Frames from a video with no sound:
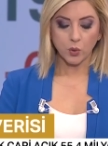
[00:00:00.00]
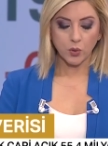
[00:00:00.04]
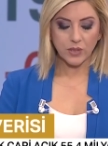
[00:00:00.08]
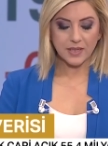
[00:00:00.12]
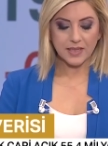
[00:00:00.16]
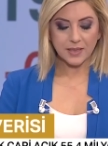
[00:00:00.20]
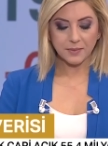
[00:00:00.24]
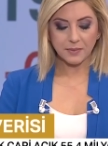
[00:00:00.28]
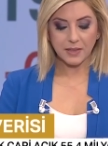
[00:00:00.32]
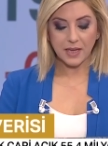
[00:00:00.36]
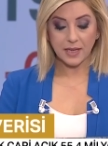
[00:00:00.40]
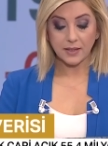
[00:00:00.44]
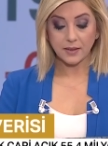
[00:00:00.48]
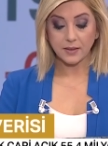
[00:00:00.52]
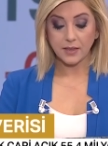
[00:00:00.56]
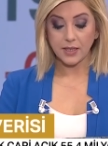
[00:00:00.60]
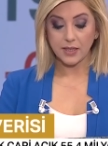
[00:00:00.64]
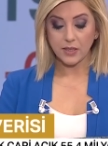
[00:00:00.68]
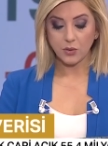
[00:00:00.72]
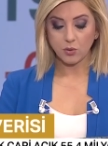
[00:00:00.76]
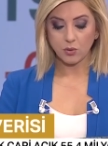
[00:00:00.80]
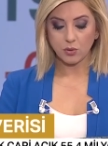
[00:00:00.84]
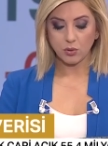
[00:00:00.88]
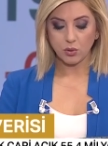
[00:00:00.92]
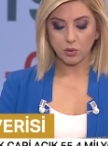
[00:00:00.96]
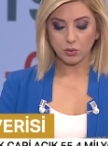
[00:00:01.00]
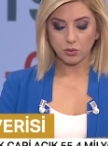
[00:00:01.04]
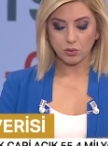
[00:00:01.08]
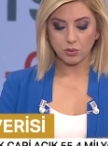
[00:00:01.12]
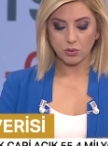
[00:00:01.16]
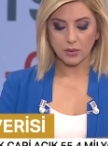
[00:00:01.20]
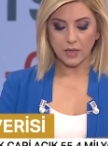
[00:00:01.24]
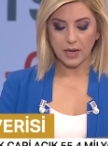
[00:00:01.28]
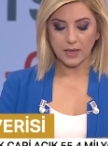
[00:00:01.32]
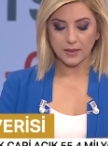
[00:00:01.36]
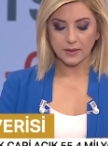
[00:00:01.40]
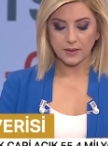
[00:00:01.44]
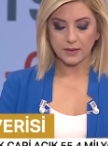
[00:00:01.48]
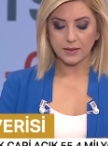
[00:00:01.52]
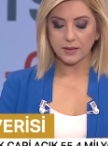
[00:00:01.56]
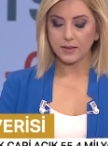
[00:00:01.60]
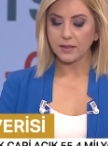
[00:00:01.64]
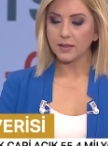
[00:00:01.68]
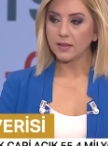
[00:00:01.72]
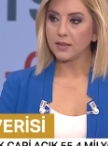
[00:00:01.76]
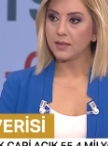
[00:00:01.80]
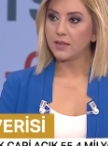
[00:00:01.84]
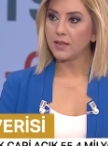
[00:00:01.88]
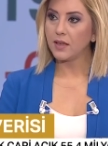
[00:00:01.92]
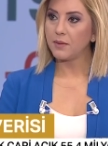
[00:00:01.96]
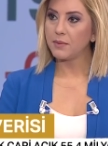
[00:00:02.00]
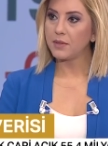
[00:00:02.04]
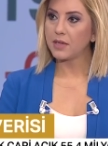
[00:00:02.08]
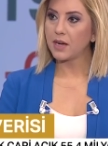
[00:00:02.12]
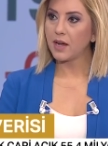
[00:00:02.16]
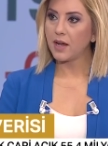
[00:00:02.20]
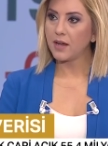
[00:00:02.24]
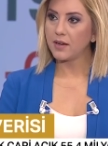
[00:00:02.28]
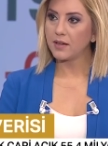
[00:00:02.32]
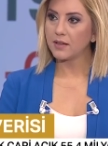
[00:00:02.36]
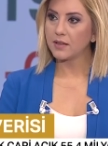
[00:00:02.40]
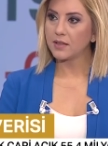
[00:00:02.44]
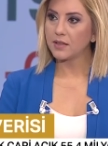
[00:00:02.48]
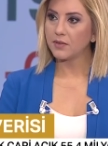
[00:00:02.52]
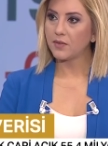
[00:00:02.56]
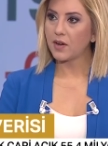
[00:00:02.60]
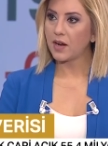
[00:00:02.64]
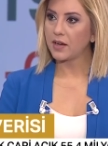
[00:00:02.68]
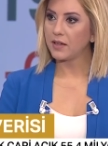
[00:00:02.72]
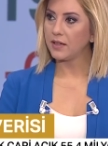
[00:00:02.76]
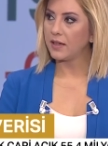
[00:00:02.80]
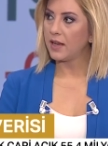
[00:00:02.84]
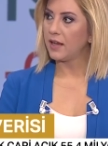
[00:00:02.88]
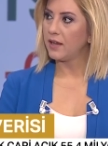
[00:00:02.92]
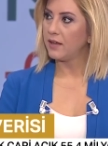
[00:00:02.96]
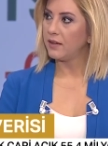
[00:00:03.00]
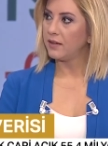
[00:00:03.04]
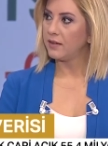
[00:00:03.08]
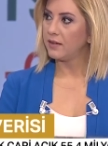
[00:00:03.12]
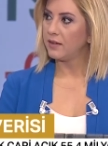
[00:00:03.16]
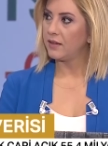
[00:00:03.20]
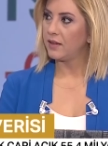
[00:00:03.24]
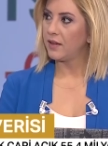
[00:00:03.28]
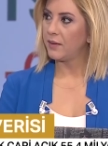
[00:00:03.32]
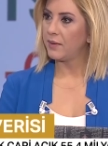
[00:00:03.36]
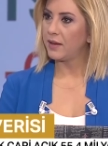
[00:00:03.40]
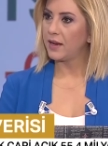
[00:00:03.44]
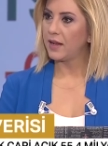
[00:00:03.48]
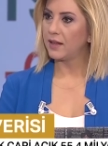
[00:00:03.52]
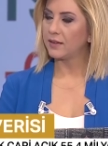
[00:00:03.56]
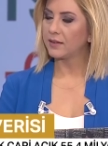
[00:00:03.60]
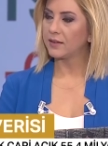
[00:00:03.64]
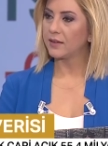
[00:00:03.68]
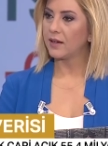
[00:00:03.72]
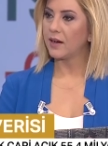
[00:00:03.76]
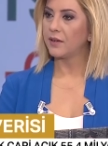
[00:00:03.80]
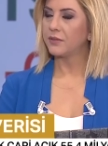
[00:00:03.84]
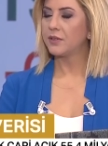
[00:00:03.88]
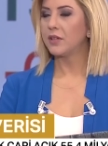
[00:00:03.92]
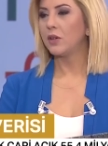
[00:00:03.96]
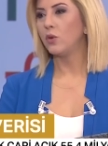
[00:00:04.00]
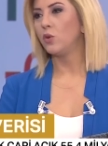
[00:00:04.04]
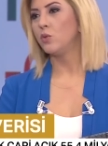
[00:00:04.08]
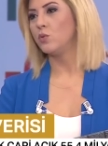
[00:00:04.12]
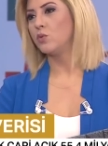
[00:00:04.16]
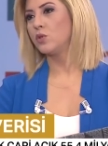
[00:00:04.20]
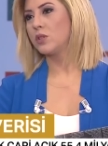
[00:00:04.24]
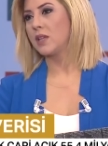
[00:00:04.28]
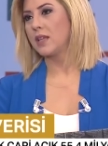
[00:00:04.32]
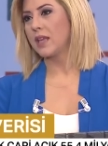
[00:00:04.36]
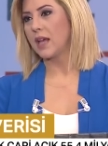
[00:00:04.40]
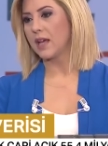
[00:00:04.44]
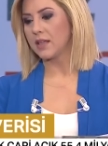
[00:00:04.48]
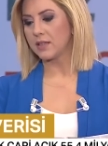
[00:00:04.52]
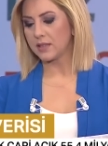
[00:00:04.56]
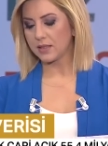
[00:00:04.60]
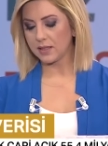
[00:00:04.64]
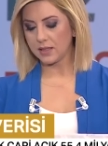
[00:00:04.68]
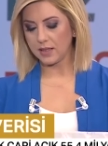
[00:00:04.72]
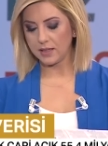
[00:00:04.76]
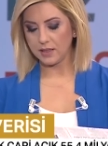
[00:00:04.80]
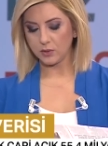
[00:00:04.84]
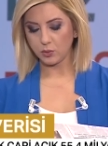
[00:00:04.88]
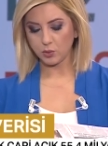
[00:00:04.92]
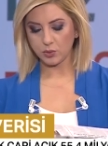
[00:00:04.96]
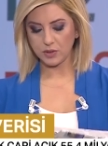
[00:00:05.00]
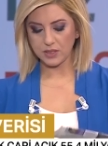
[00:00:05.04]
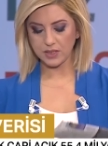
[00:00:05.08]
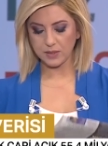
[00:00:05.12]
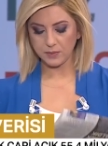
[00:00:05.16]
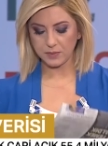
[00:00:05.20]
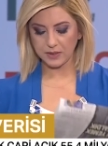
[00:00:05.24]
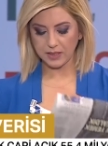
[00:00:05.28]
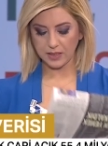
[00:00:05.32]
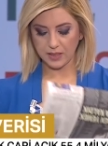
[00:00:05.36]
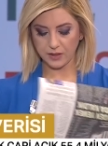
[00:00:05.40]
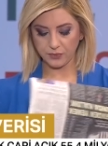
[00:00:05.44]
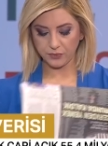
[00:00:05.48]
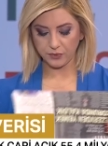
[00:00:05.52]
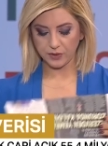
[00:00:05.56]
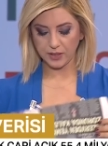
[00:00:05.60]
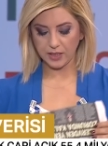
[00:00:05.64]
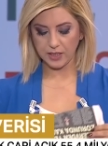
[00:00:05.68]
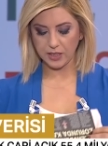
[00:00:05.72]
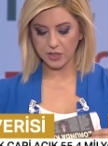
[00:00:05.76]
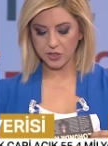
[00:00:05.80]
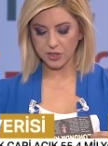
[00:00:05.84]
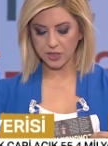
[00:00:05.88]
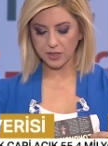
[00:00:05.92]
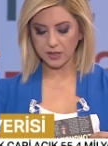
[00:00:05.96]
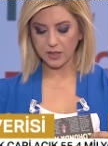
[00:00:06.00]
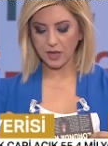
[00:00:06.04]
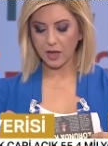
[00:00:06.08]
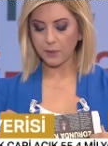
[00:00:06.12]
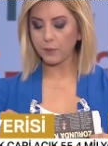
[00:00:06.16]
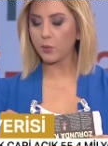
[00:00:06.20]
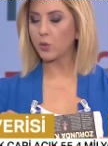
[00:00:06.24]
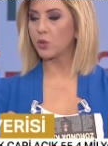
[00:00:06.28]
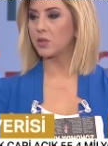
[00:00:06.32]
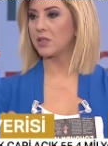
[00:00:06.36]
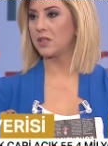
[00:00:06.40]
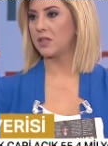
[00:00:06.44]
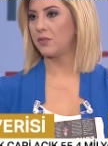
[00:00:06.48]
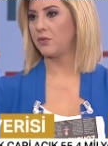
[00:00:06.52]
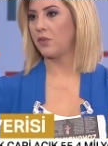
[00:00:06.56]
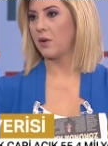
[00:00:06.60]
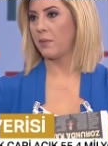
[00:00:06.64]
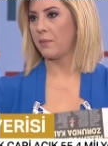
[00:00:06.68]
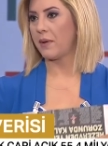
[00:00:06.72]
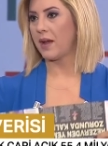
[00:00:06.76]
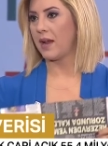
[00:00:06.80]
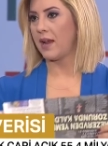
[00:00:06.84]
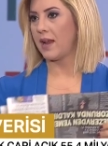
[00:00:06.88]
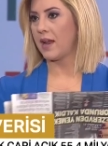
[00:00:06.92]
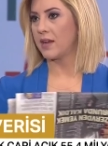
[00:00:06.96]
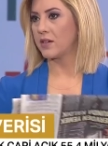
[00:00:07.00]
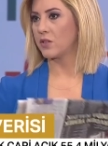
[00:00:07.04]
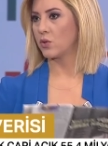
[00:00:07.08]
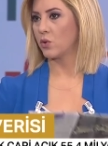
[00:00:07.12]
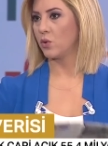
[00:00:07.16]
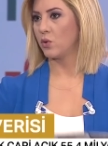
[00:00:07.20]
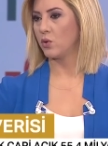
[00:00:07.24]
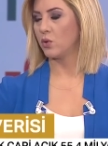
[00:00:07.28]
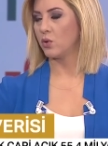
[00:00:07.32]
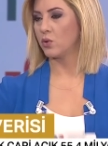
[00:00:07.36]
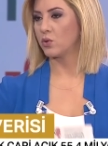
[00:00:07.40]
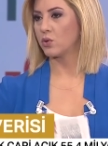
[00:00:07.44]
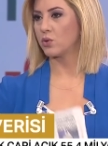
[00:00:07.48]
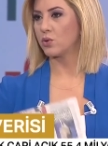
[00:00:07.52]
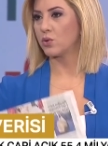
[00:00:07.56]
Turizm gelirleri %30 arttı diye bir ayrıntı var yine e, evet. hemen alt tarafta. Önümüzde yaz hani turizm tarafına ilişkin daha pozitif haberler görüyoruz.